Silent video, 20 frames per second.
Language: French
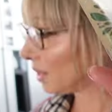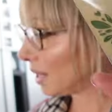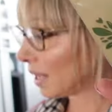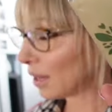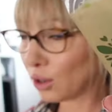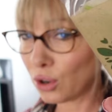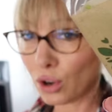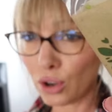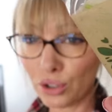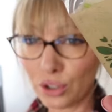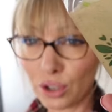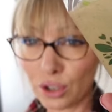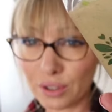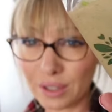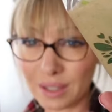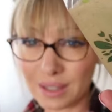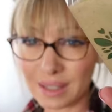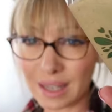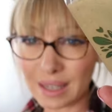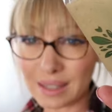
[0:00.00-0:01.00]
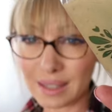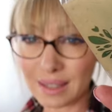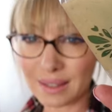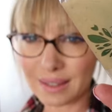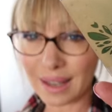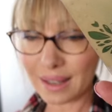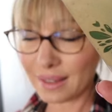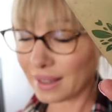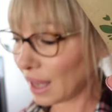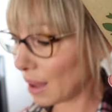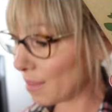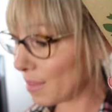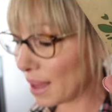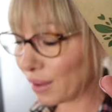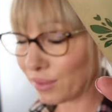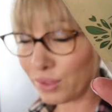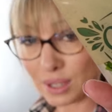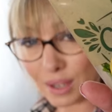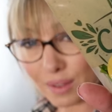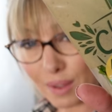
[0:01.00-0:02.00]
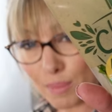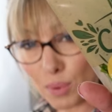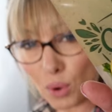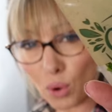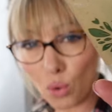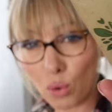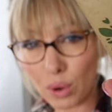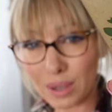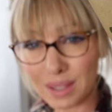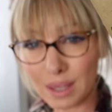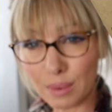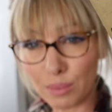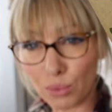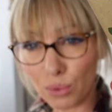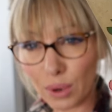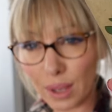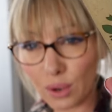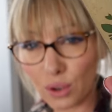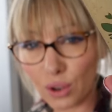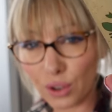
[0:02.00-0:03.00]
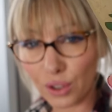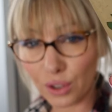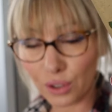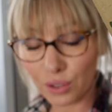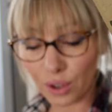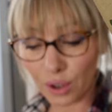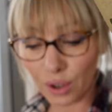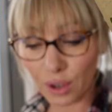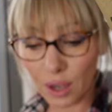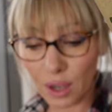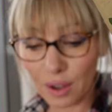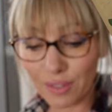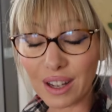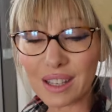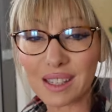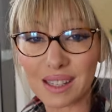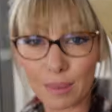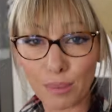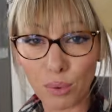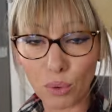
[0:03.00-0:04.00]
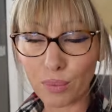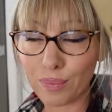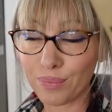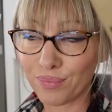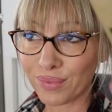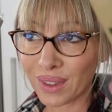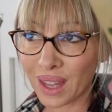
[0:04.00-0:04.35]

De la coriandre, et ça c'est très très bien. Vous savez pourquoi c'est bon la coriandre Pas c'est bon.